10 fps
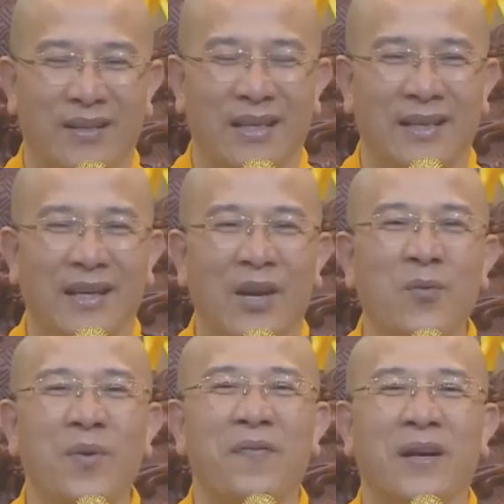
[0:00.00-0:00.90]
để nếu
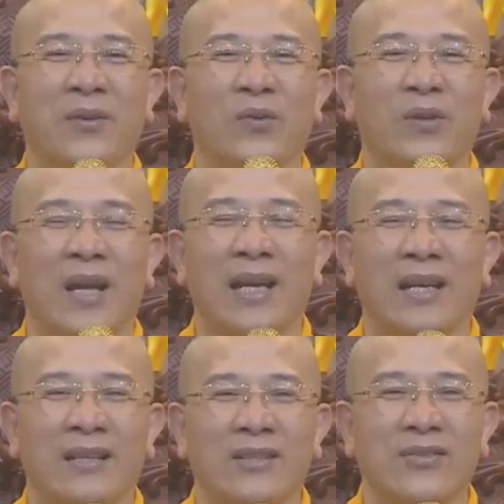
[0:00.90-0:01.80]
mà Phật hay
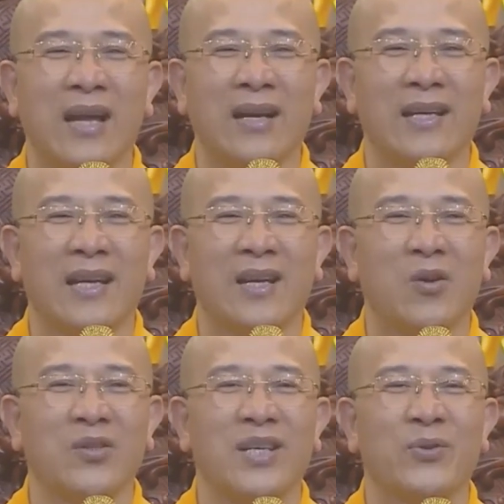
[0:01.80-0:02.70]
là chư tăng đến đấy
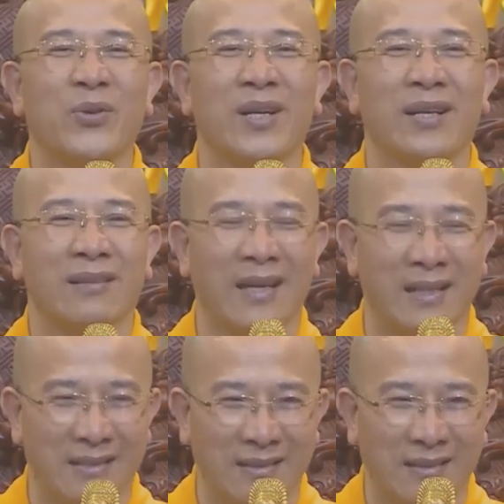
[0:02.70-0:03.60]
có nhân duyên là
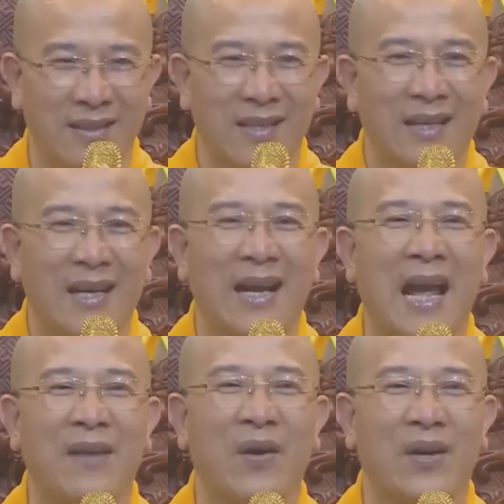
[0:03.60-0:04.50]
thỉnh các
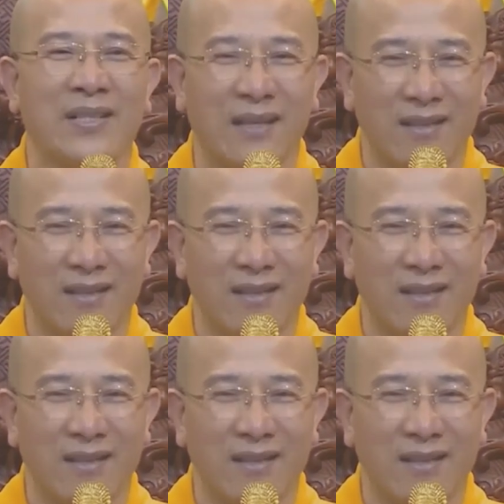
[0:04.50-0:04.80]
ngài vào cái giảng